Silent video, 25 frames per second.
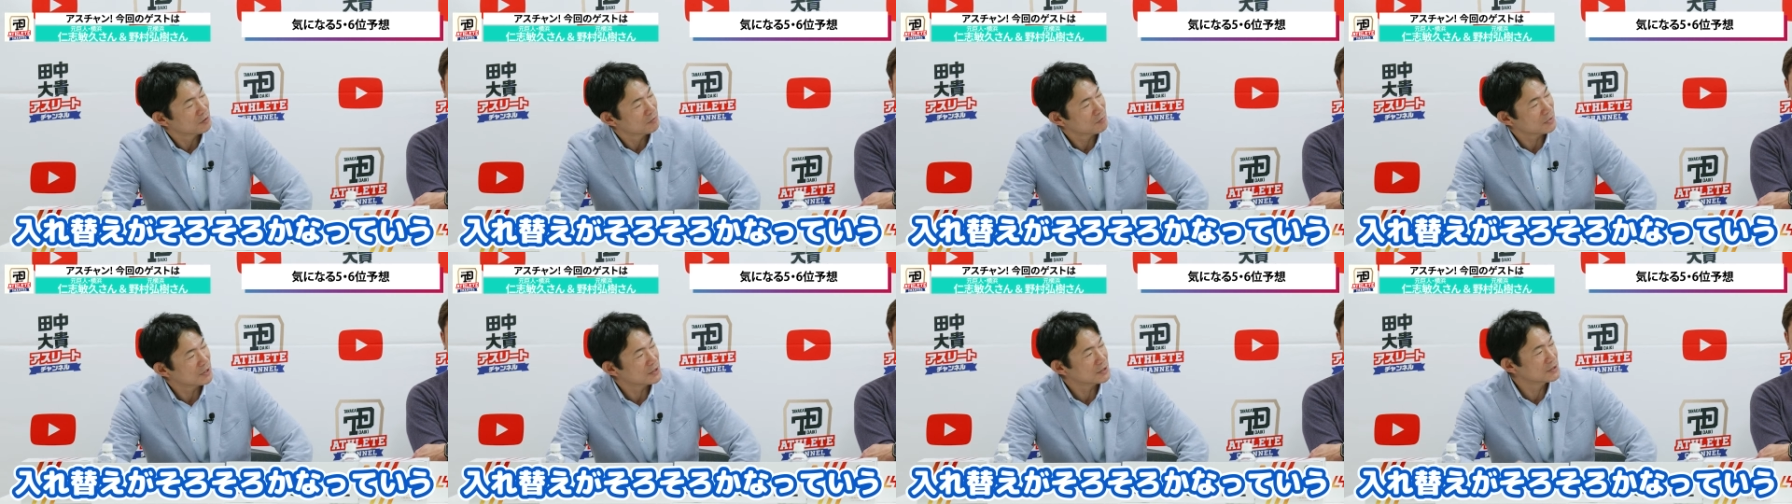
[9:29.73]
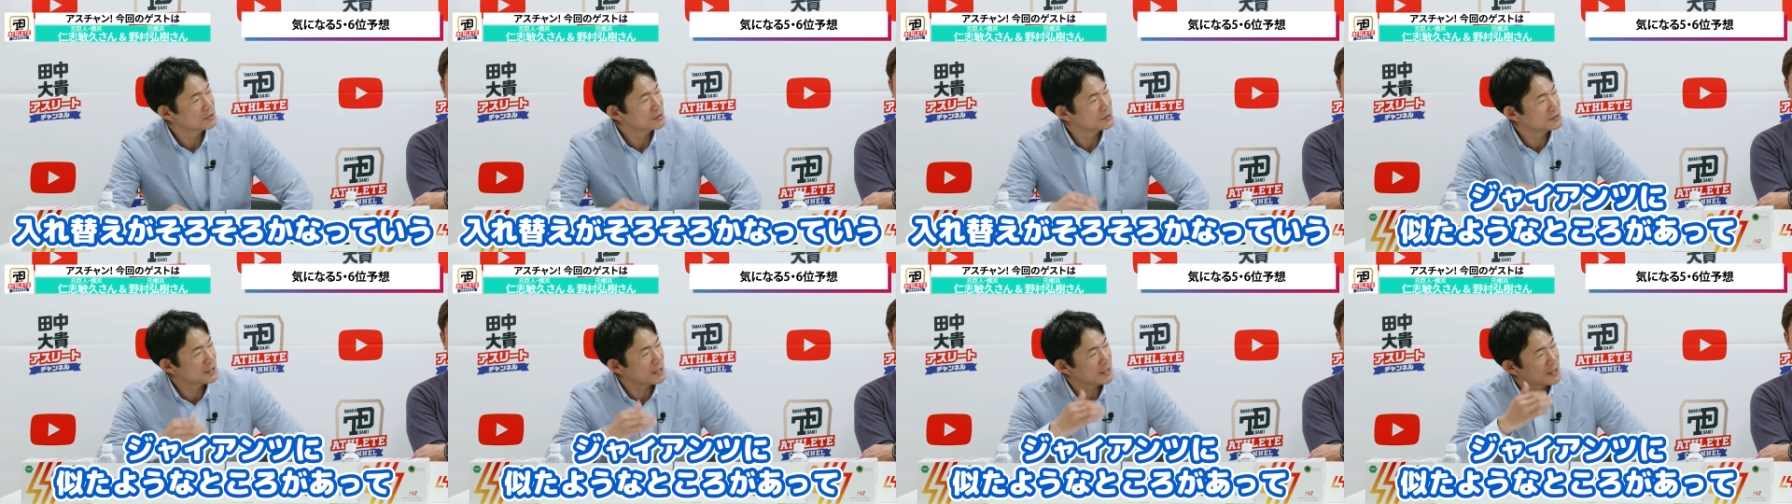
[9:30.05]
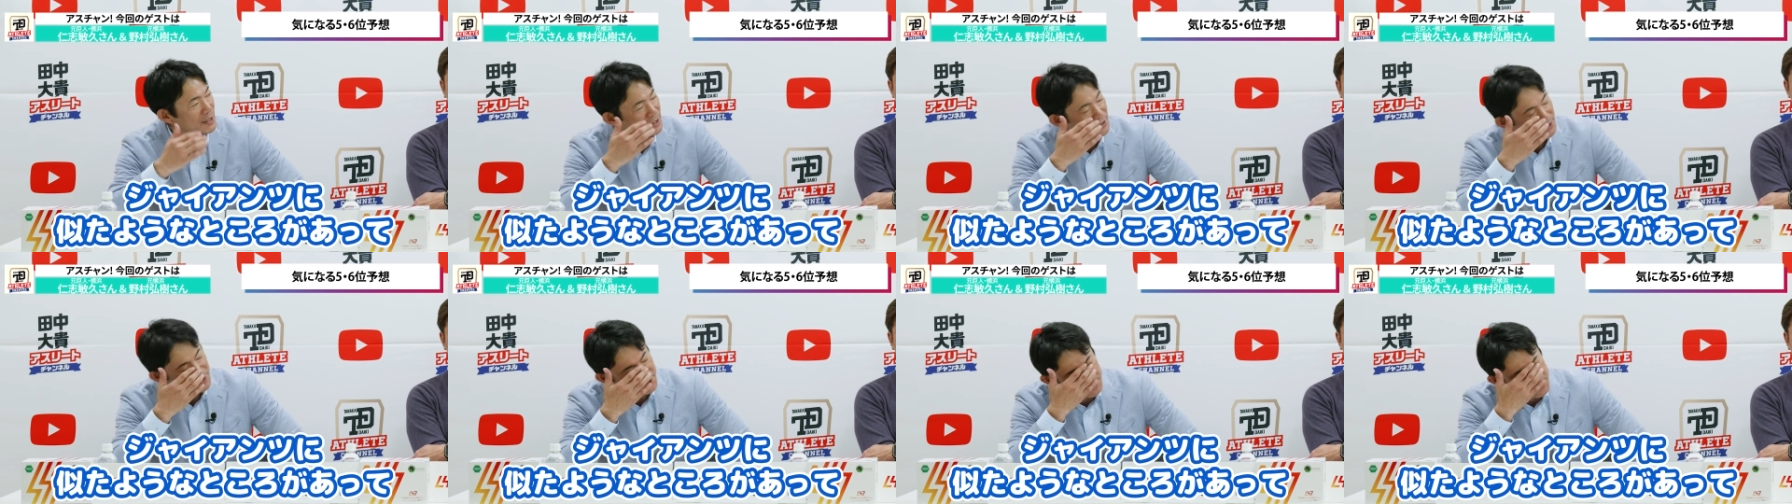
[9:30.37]
まあ、
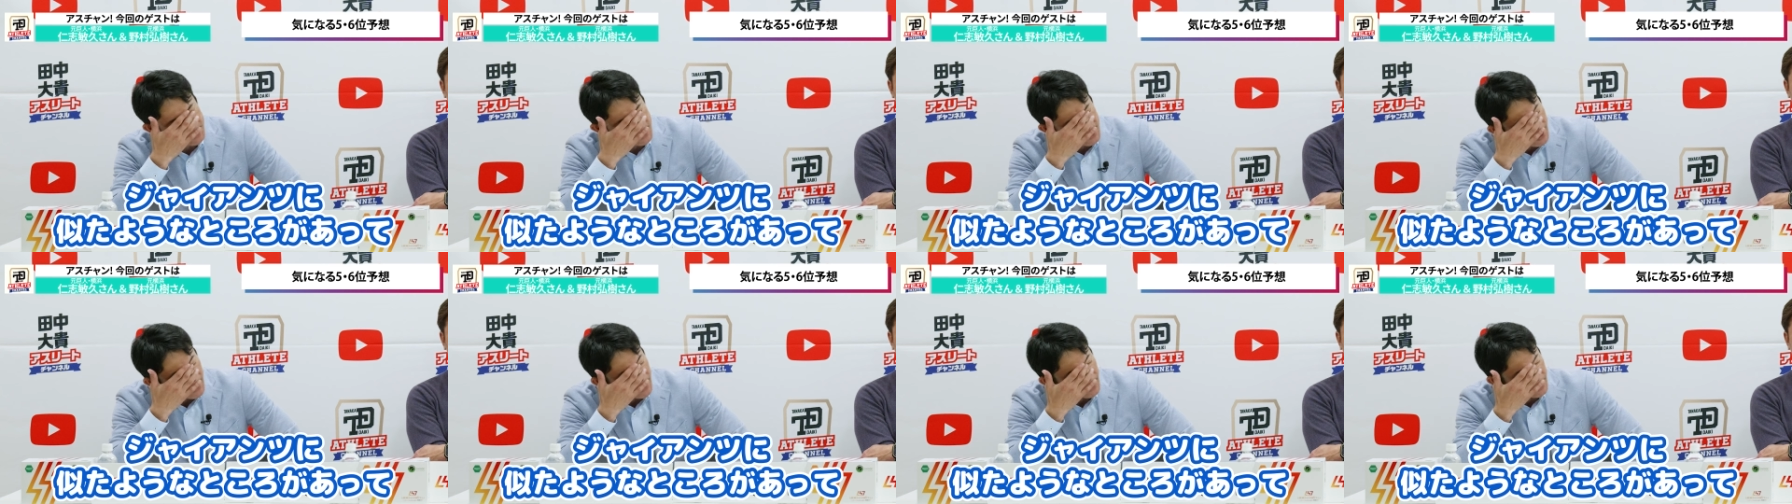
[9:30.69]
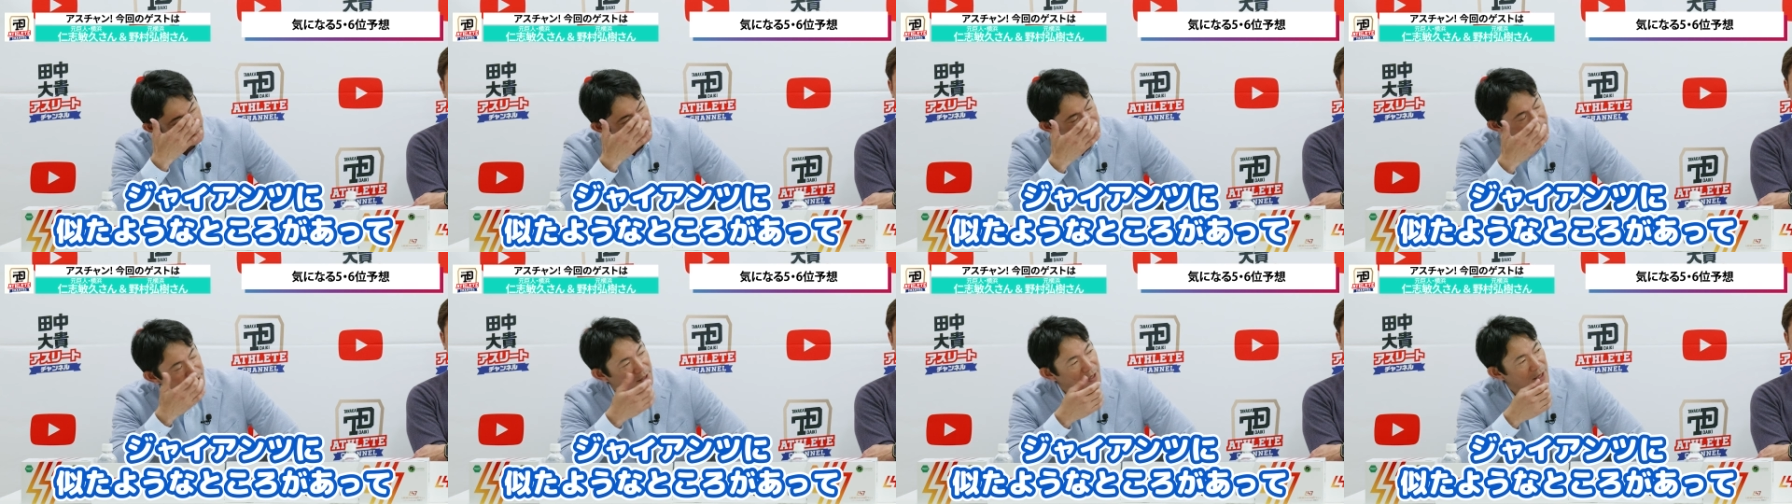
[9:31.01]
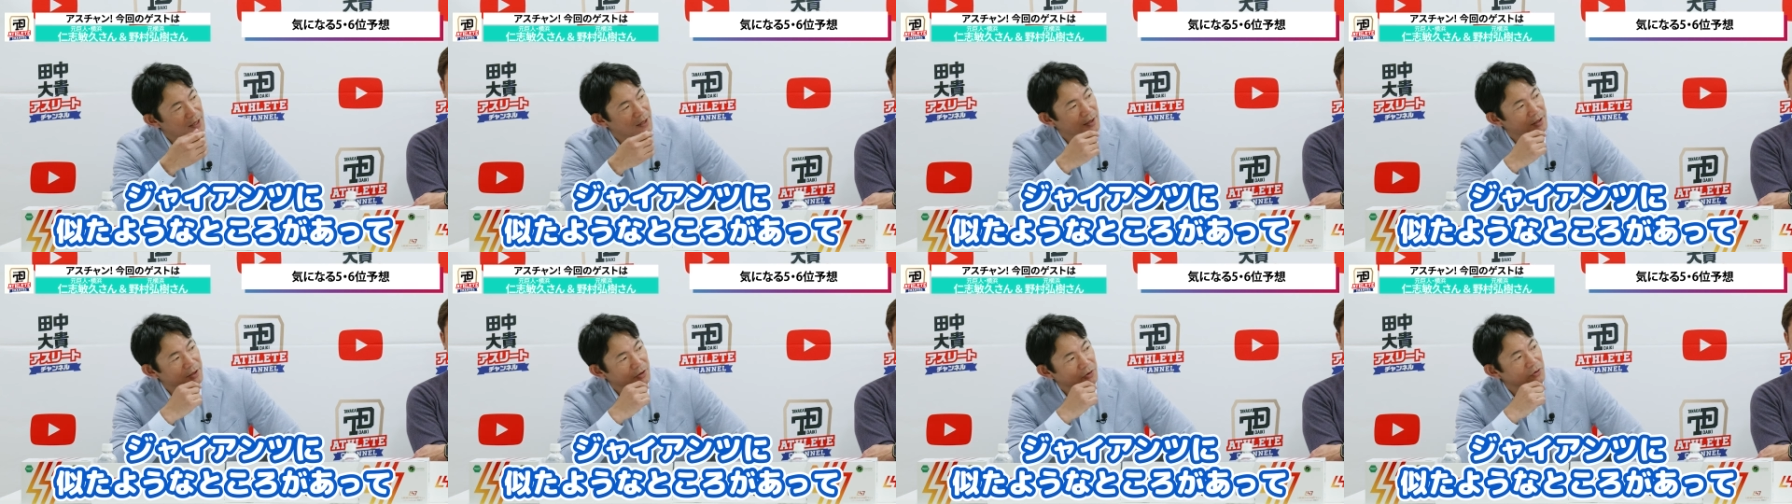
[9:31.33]
ジャイアンツに、はい、似
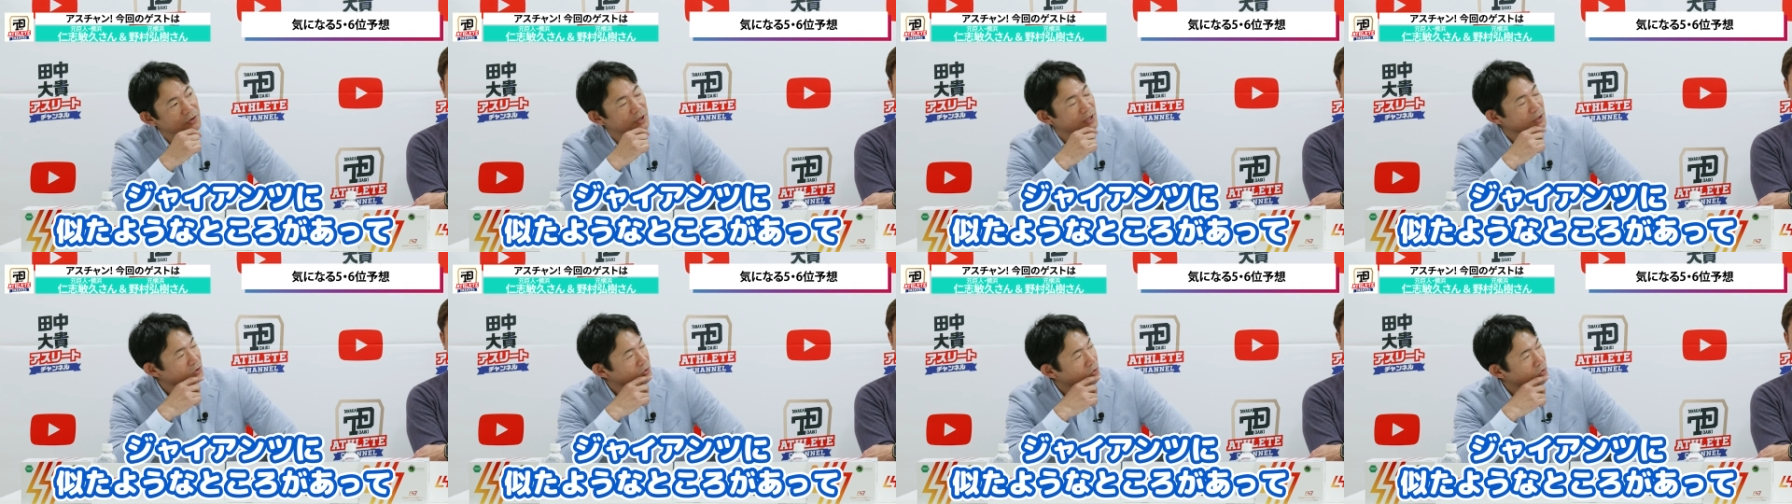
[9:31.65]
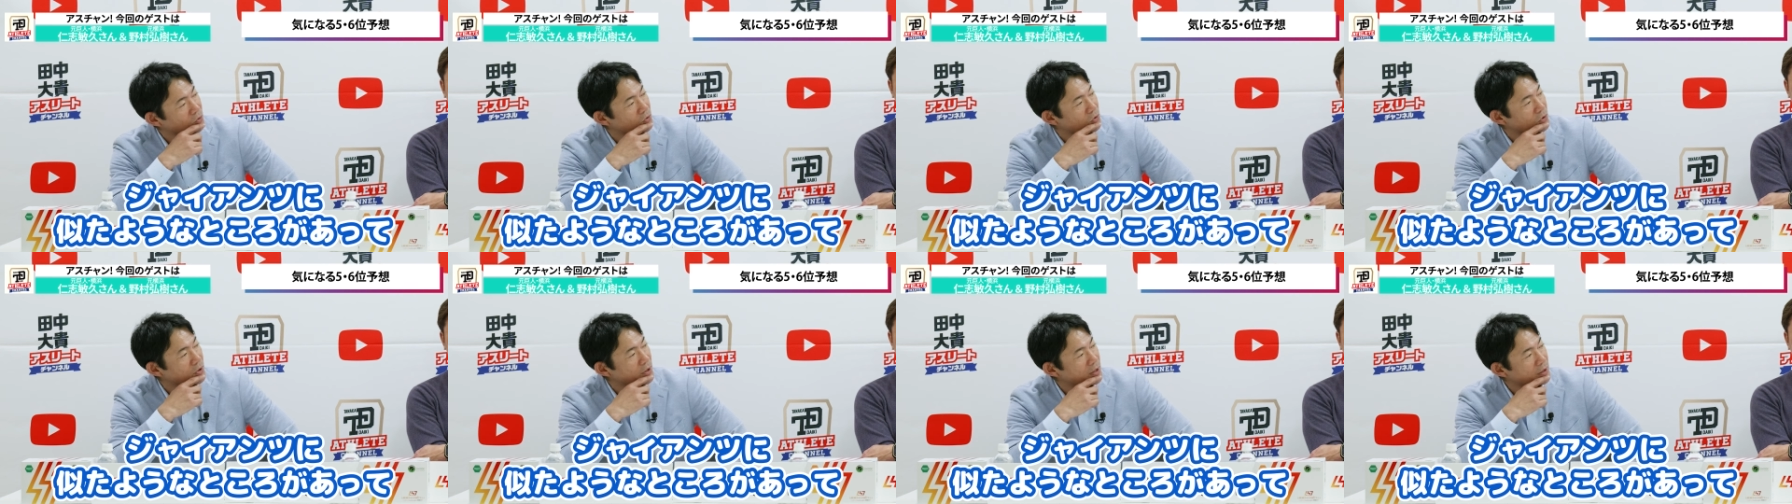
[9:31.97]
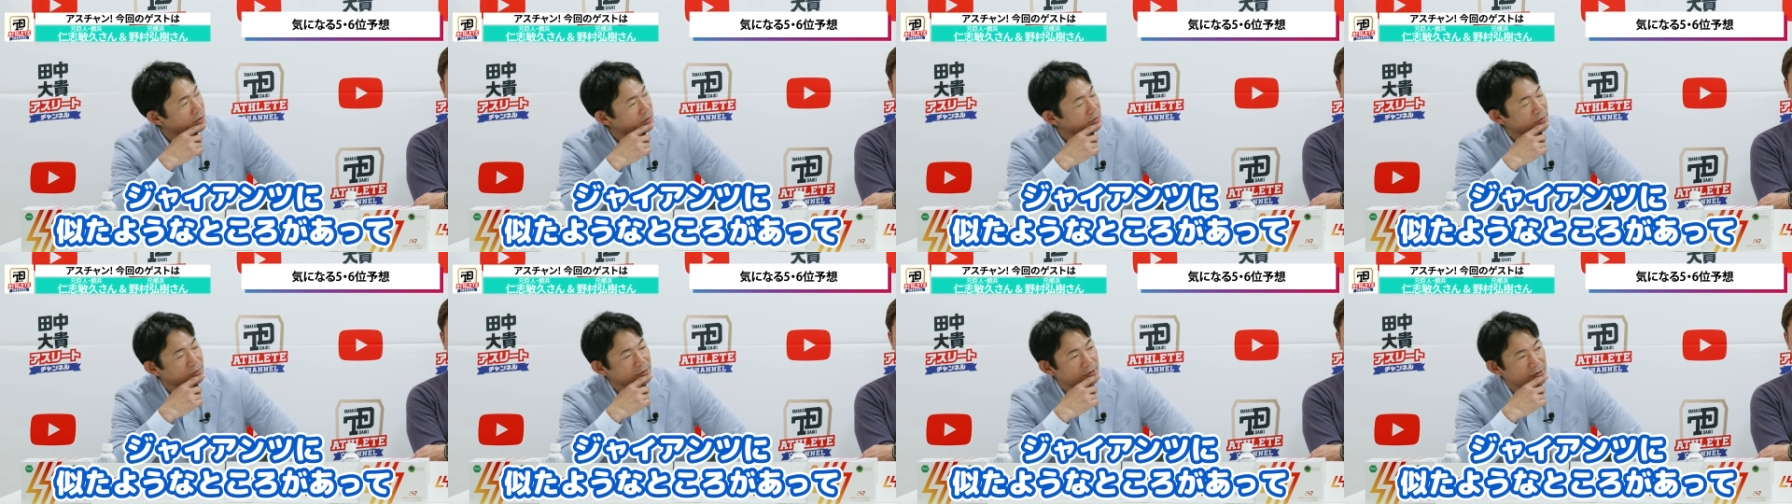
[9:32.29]
たようなところがあっ
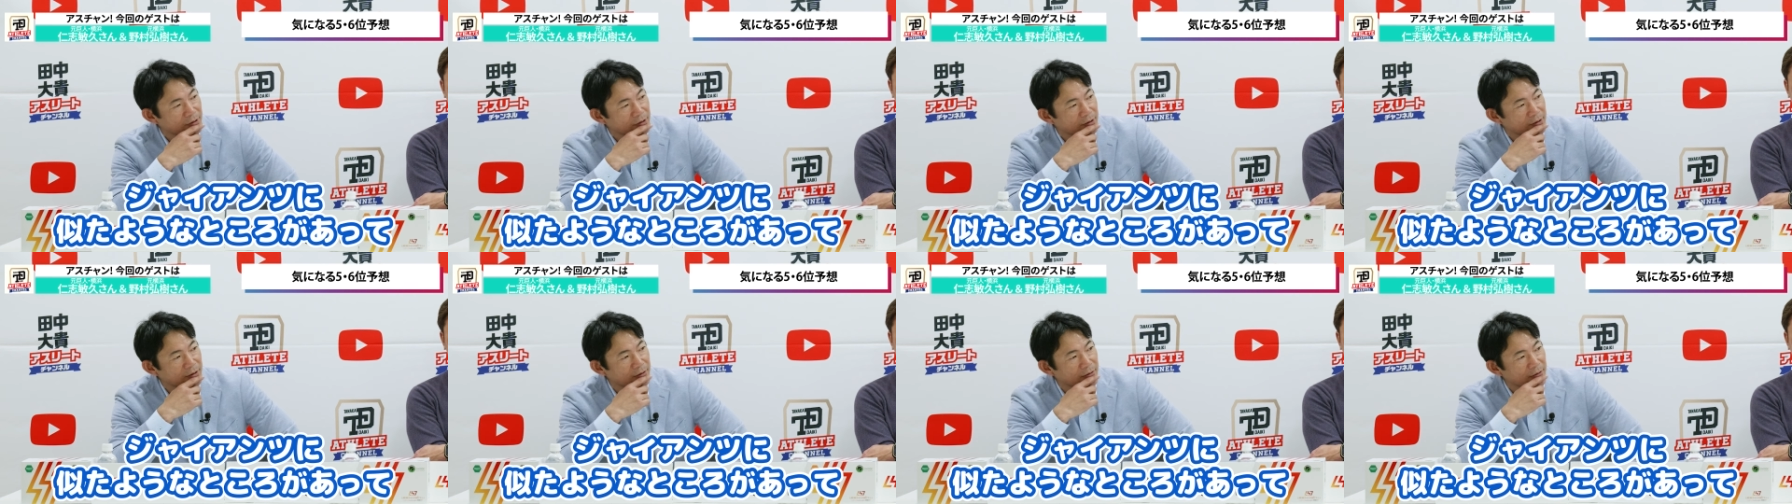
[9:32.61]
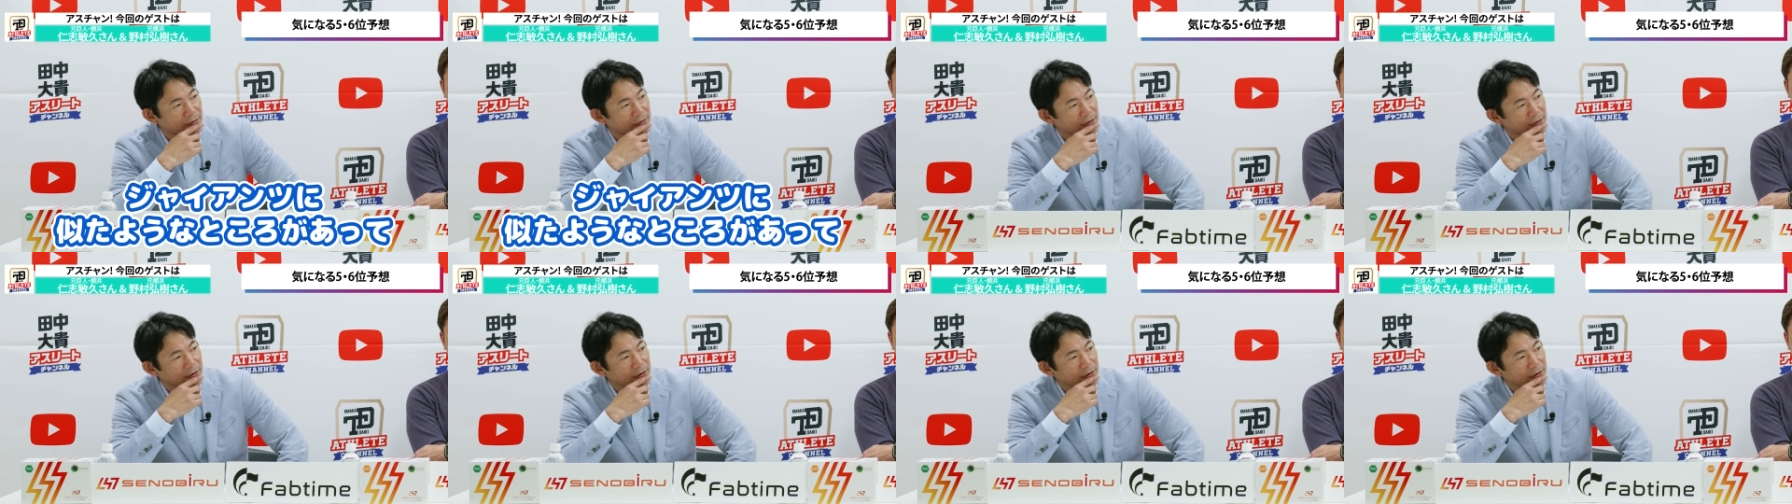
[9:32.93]
て、うん、